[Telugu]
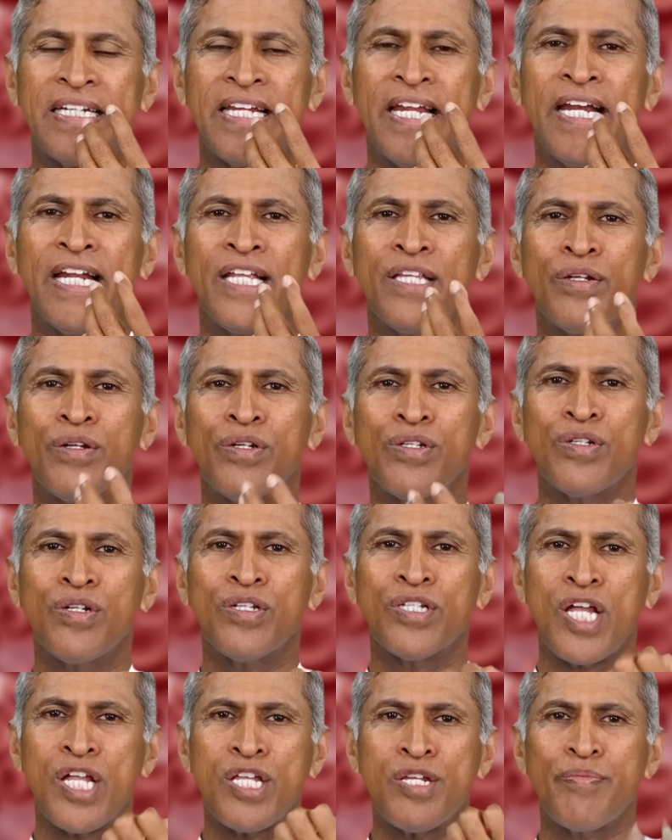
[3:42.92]
ఏడెనిమిది
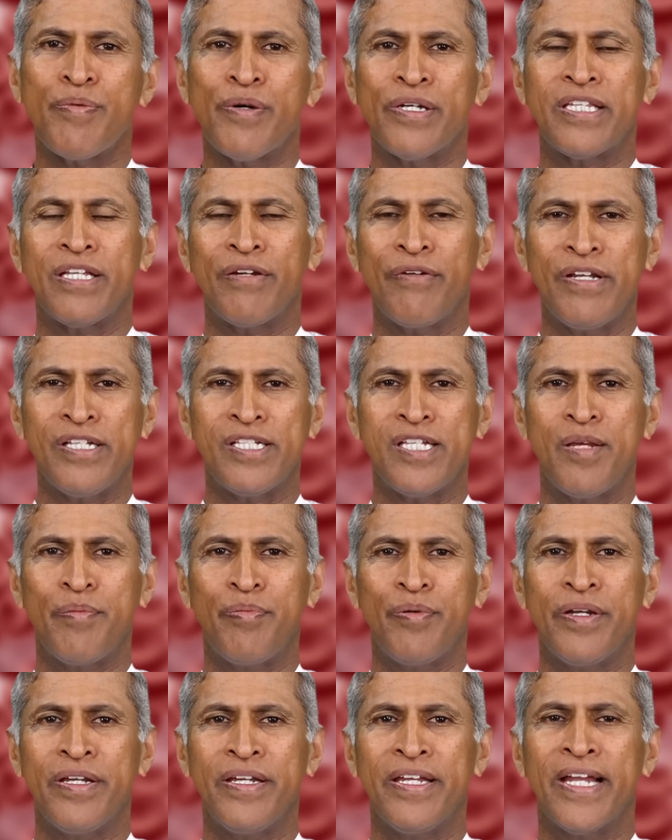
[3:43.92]
రోజులు చచ్చిపోతాయి వయసు
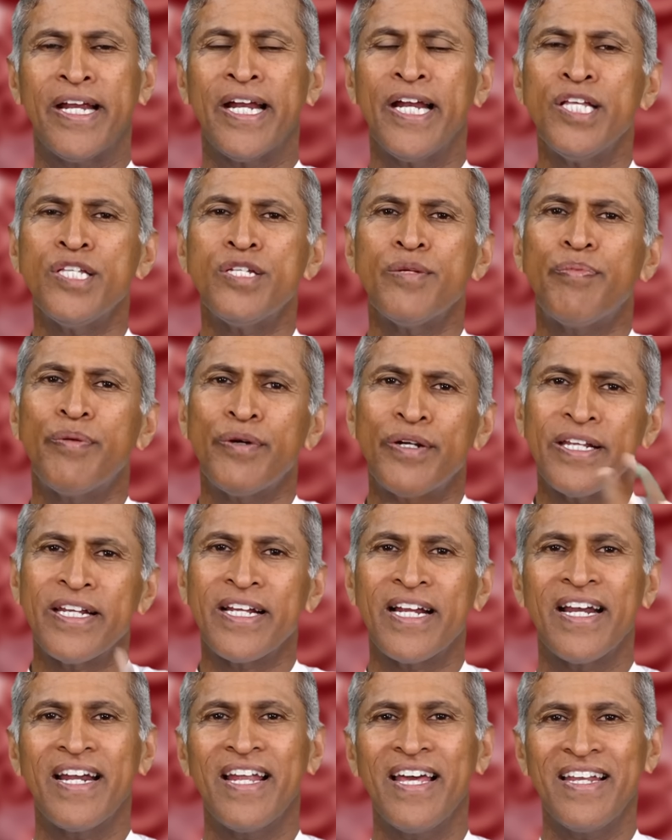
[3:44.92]
అయిపోయి ఇక్కడి నుంచి పుట్టిన
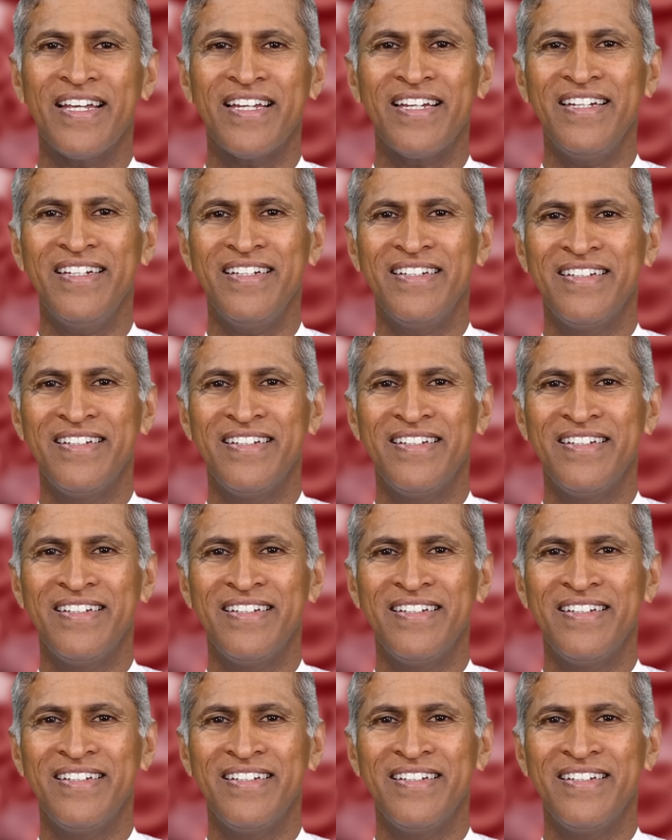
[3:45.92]
కణాలకి